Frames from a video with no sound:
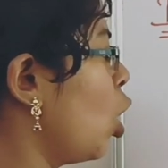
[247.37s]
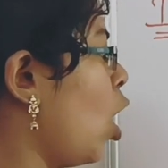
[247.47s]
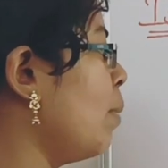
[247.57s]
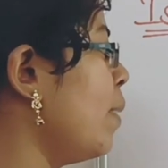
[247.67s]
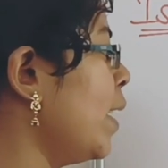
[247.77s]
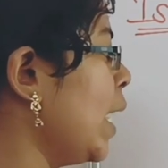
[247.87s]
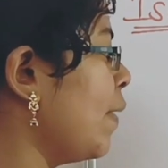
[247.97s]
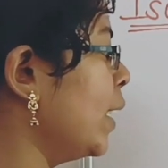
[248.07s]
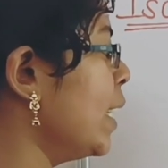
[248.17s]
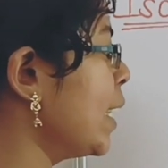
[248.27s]

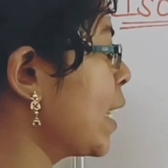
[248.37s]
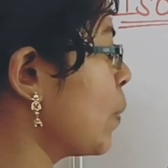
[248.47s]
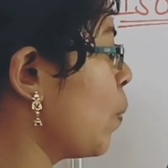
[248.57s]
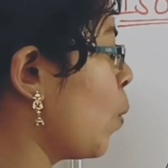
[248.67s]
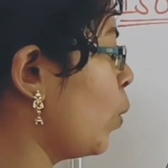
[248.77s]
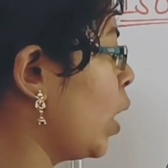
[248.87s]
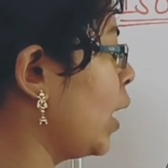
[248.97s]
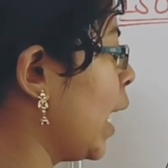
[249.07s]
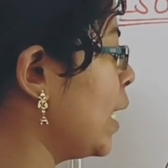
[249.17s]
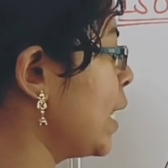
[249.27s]
கார்பனில் வந்து சிக்ஸ்
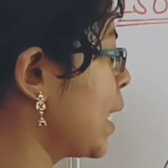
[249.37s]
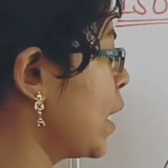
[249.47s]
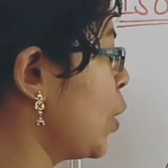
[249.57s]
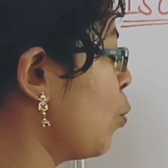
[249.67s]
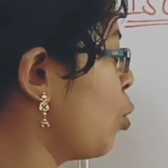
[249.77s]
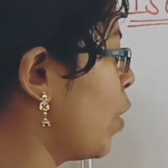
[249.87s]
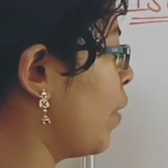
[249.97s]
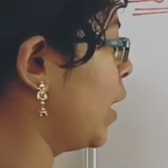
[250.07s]
ப்ரோட்டான் அண்ட் சிக்ஸ் நியூட்ரான்